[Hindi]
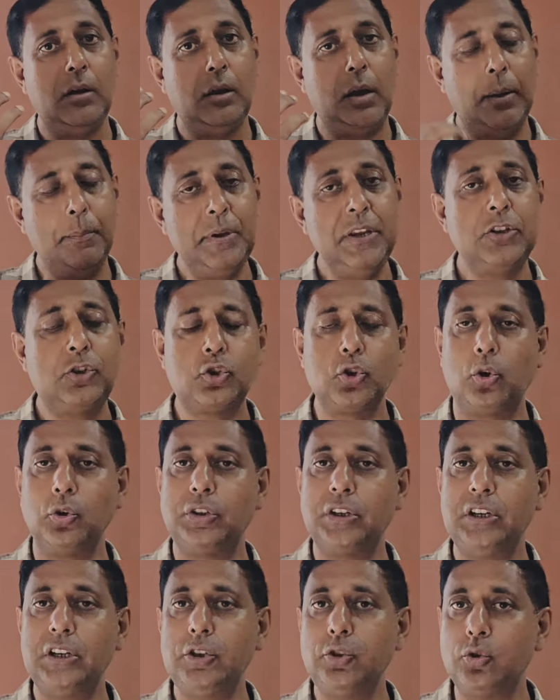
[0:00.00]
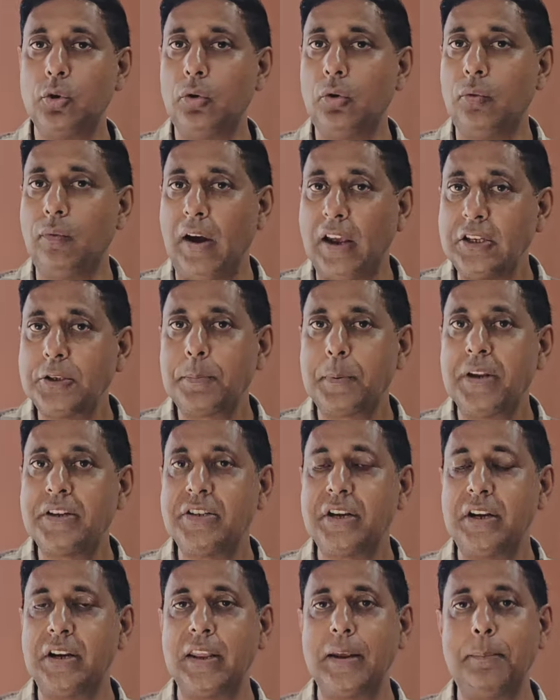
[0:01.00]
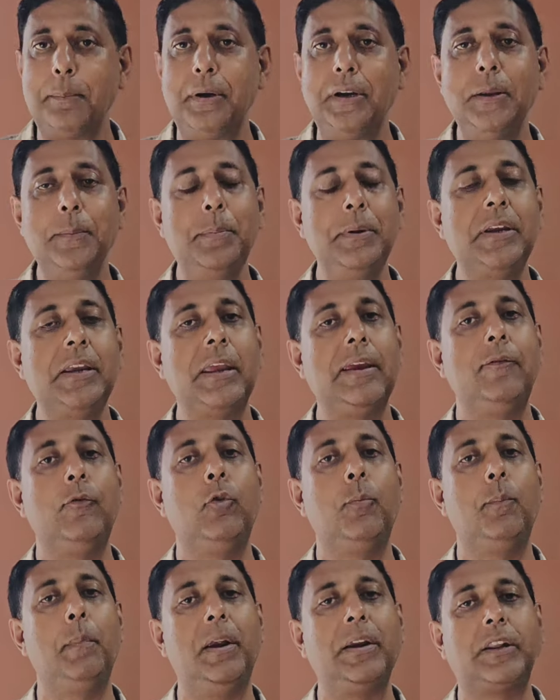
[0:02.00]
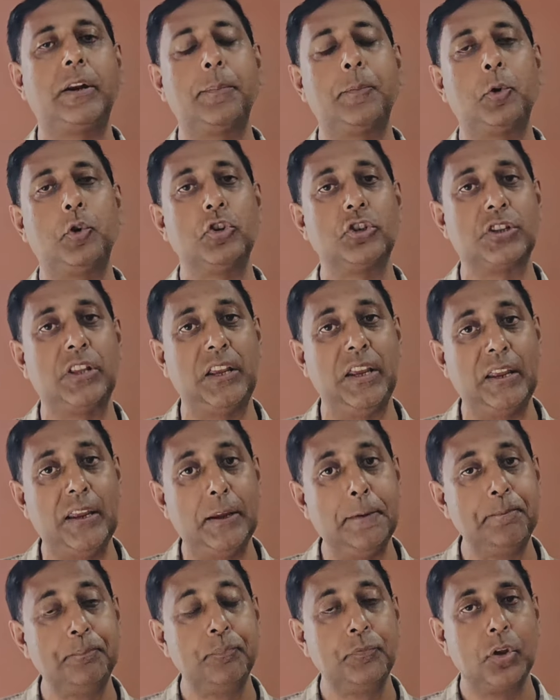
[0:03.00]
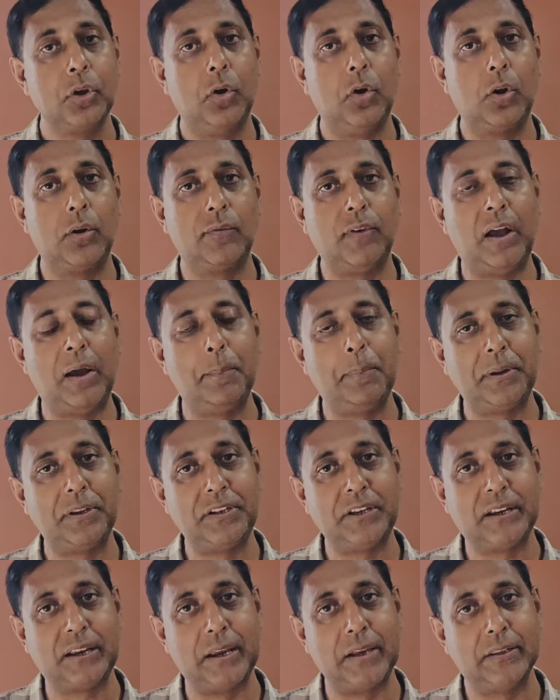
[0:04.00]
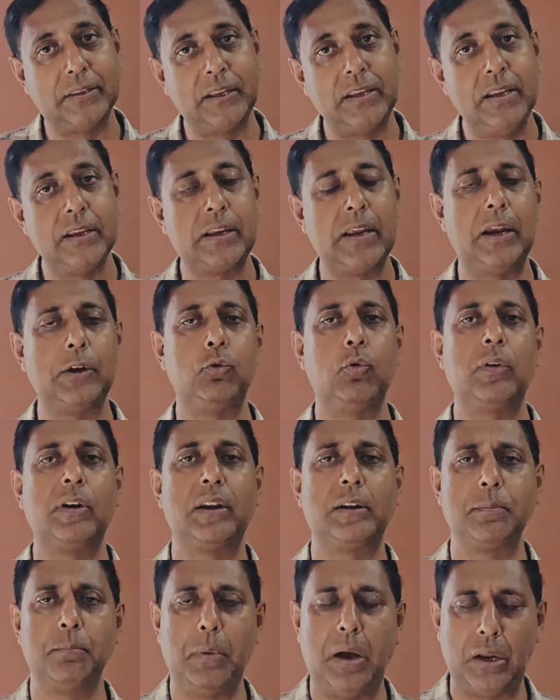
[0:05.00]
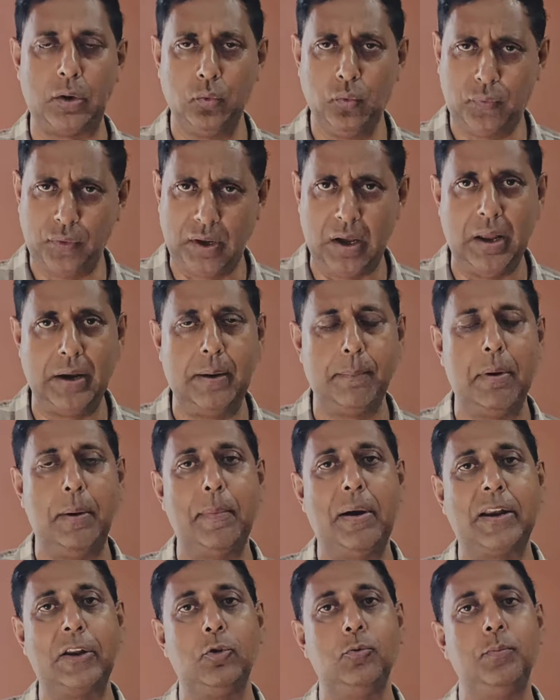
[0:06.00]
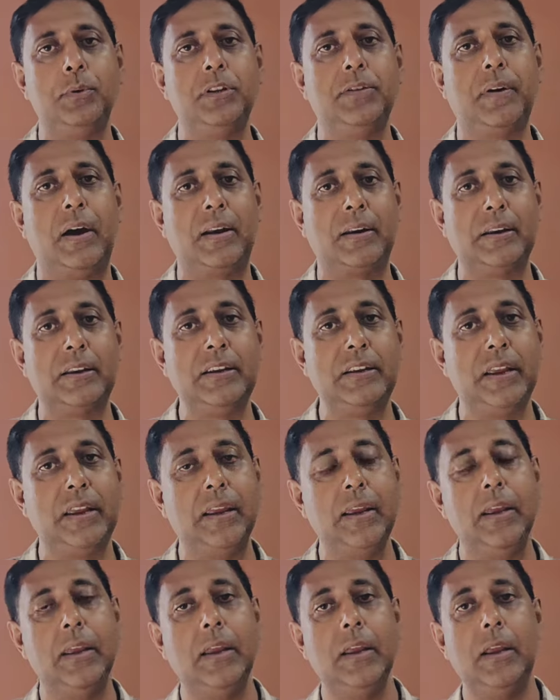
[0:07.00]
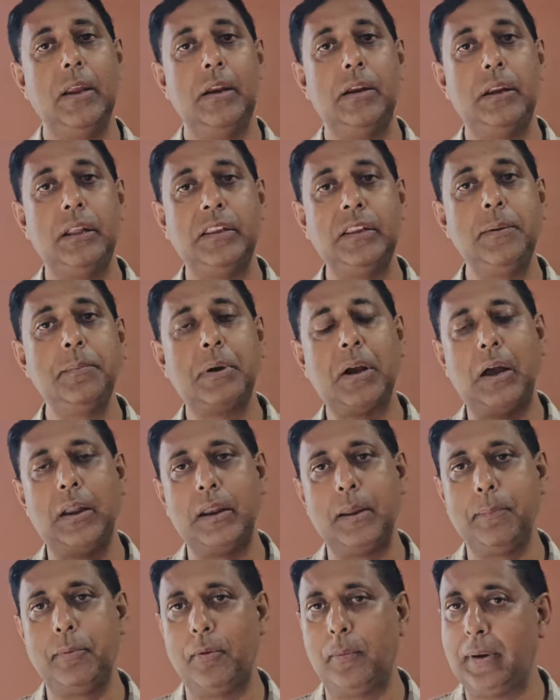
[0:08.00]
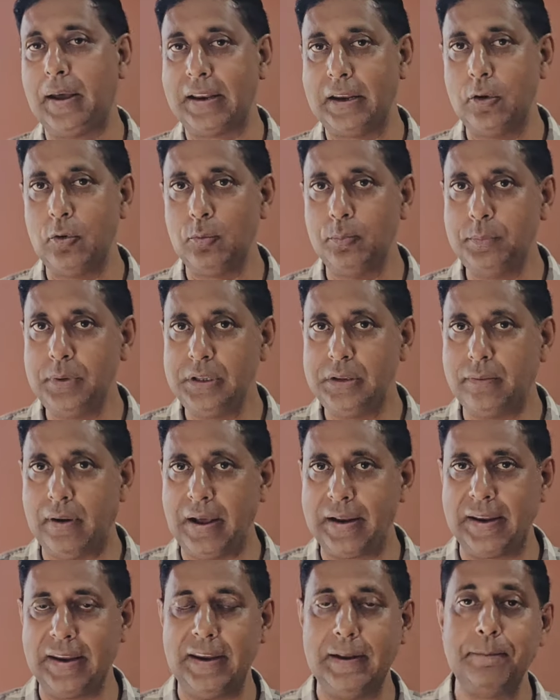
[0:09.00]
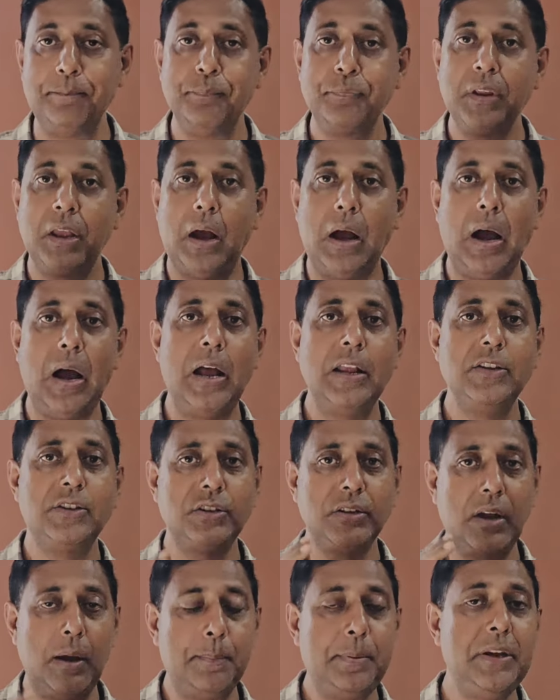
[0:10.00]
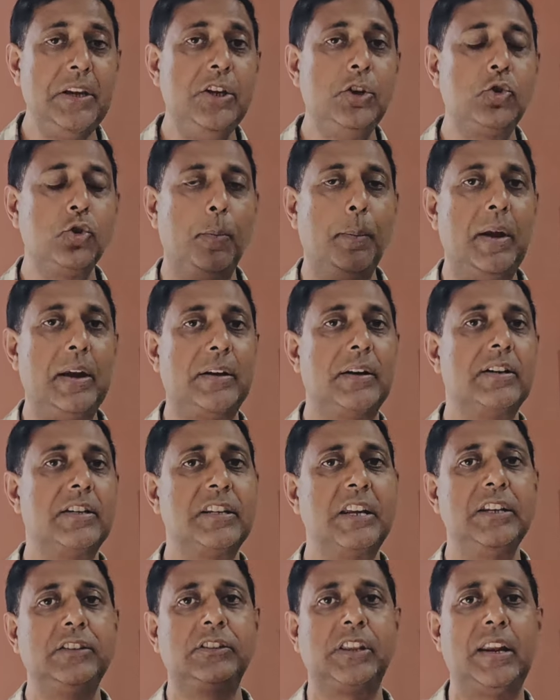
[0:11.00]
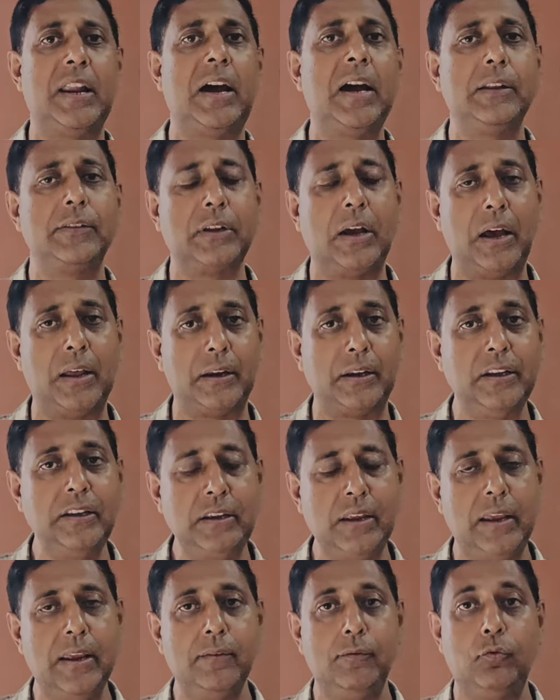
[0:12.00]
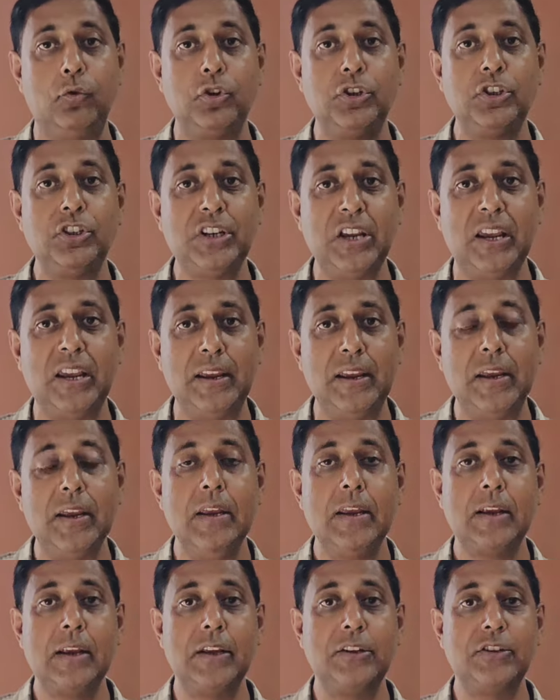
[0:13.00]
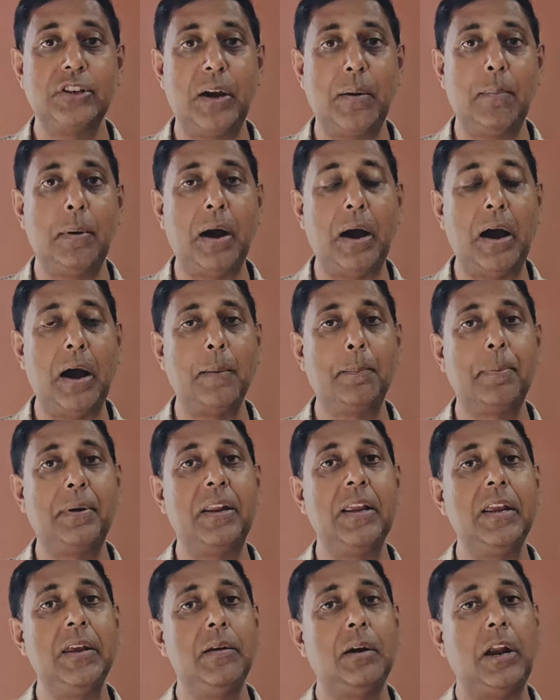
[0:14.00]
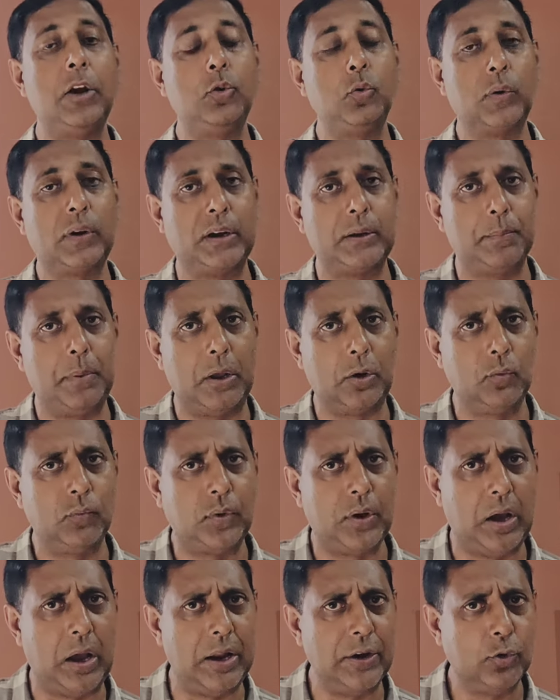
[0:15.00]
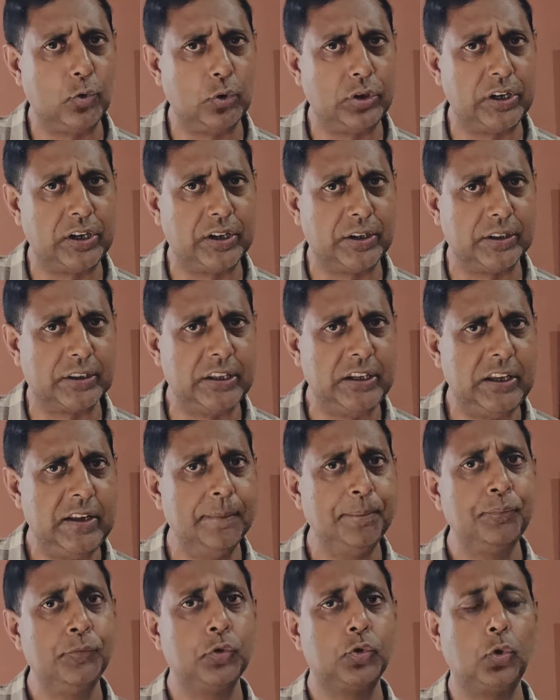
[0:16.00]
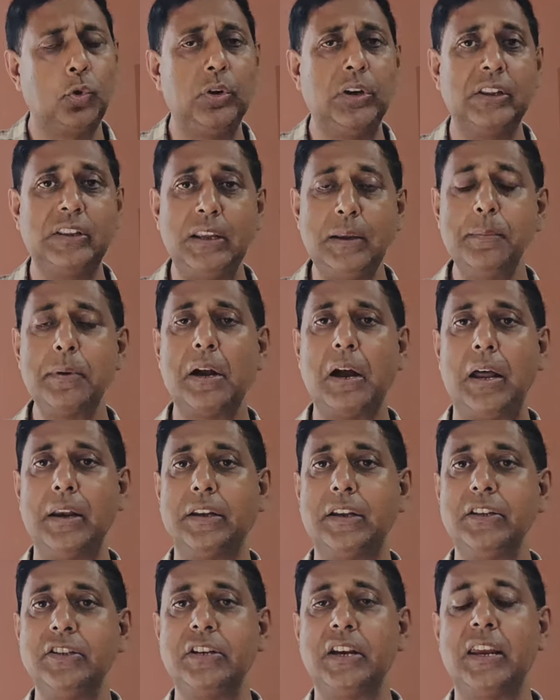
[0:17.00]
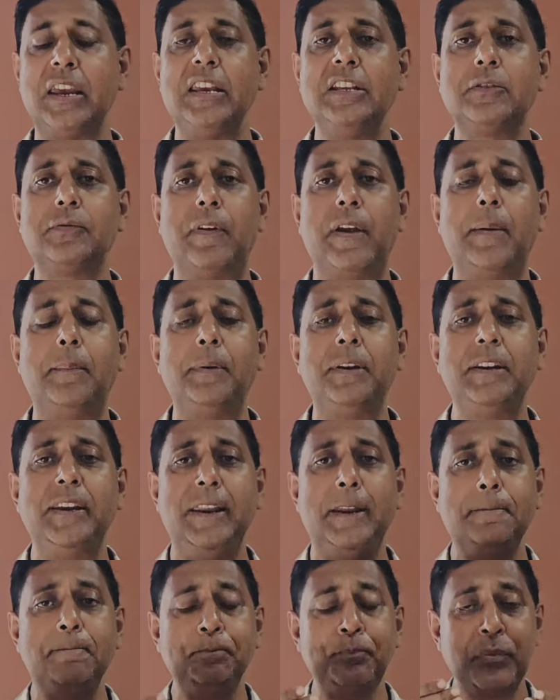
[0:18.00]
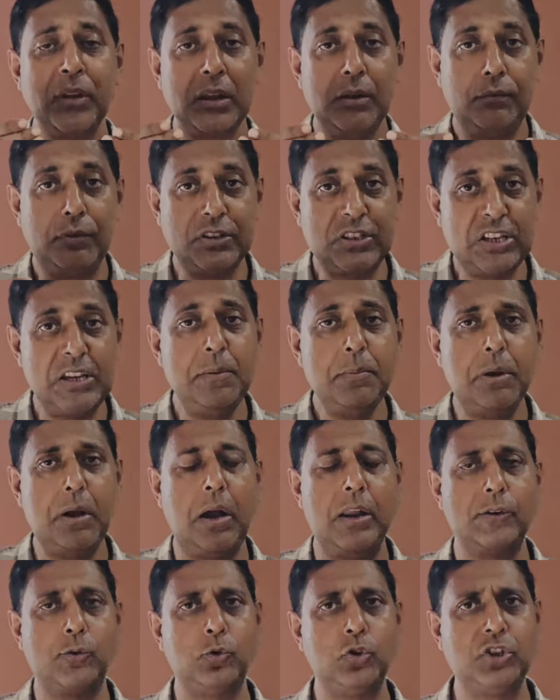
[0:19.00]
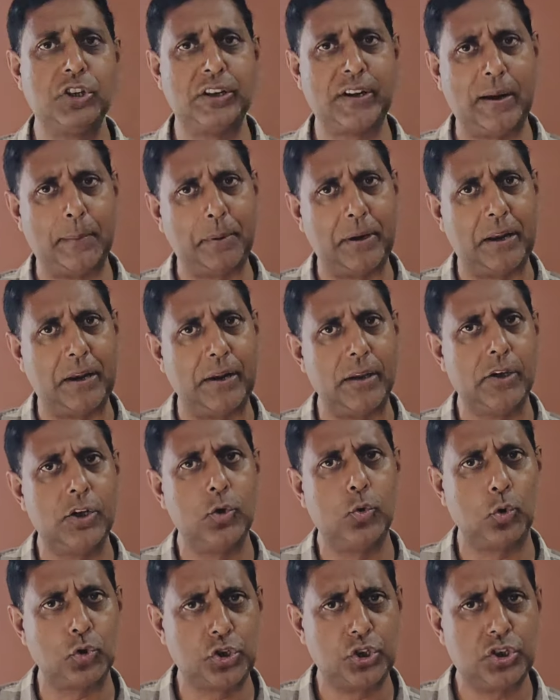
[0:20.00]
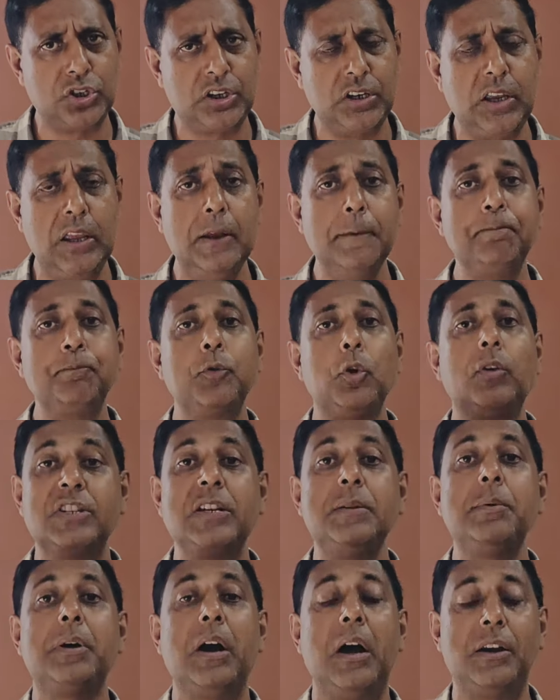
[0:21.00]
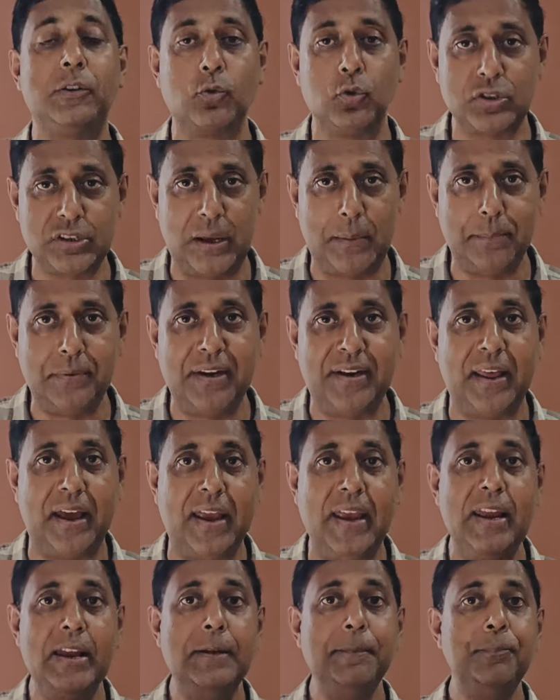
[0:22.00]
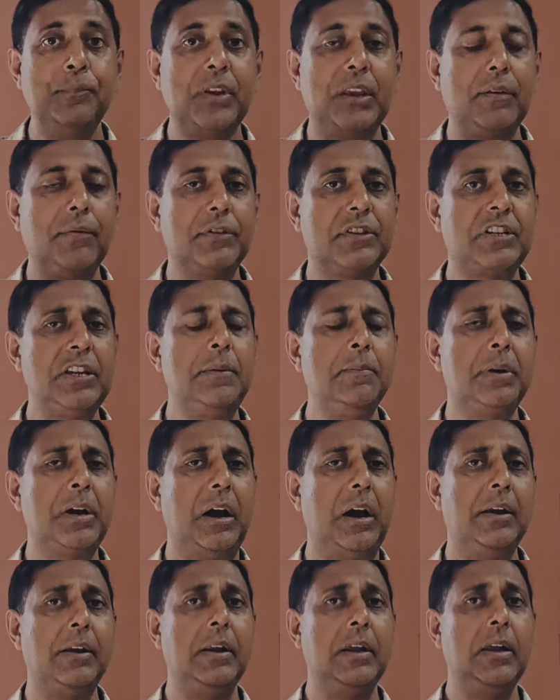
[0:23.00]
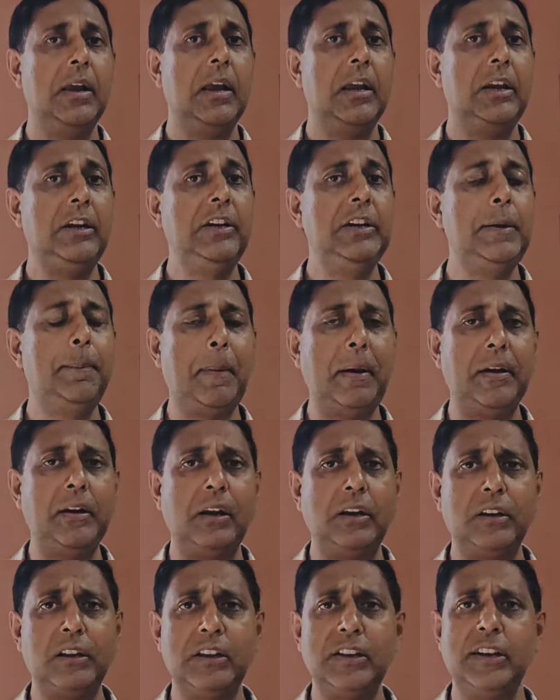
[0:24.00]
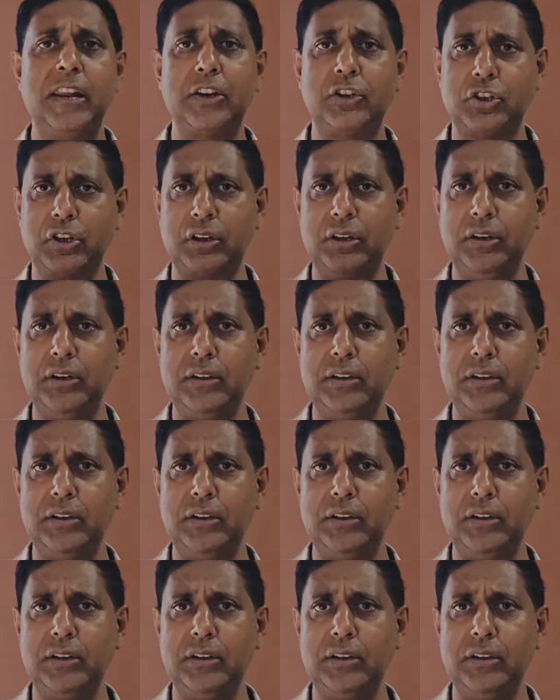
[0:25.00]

हमीद चौधरी जो वाइस प्रेसिडेंट है पीडीपी के वो मेंडर पहुंचते हैं और वहां पर ये कहते हैं कि एडवोकेट मारूफ खान अब हमारे उम्मीदवार नहीं हैं नदीम खान अब हमारे उम्मीदवार हैं आज अभी जो मैंडर से इतलात आ रही हैं वो ये कि जब आपने एडवोकेट मारूफ खान को टिकट दी तो नदीम खान की जगह इस फैमिली ने वसीम खान को चेहरा बनाने की कोशिश की वसीम खान को सामने लाए कि वसीम खान इंडिपेंडेंट इलेक्शन